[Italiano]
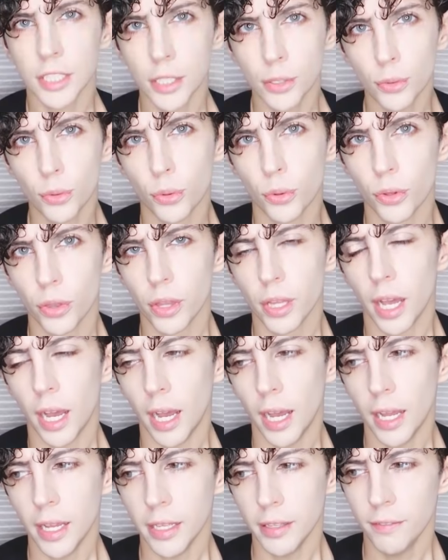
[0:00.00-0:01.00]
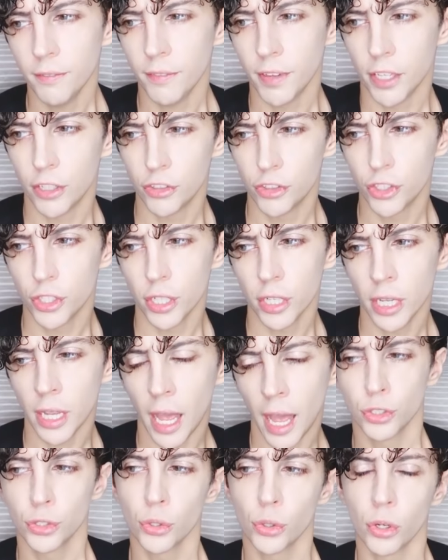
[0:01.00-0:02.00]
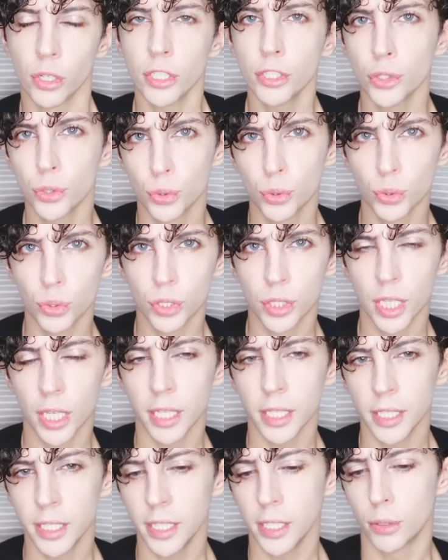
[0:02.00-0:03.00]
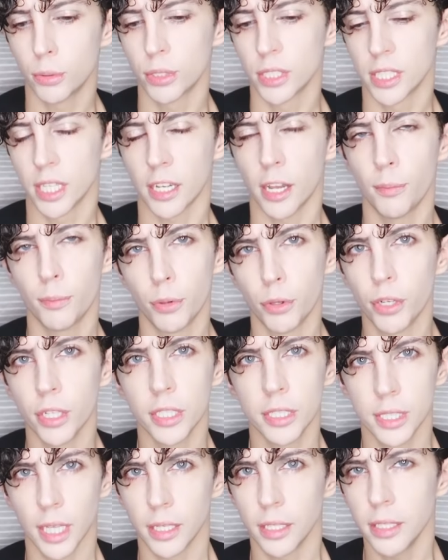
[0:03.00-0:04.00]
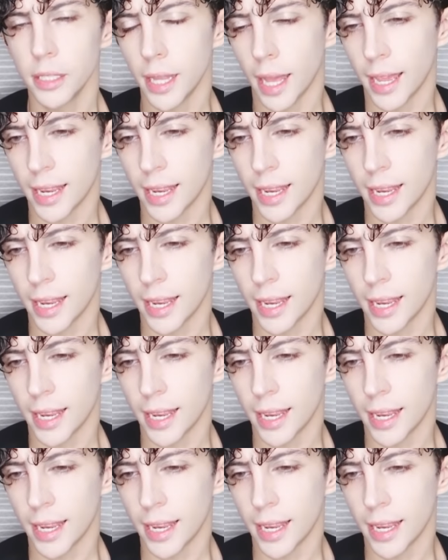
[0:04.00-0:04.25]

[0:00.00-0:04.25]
seconda invece sono le scuse di questa campionessa di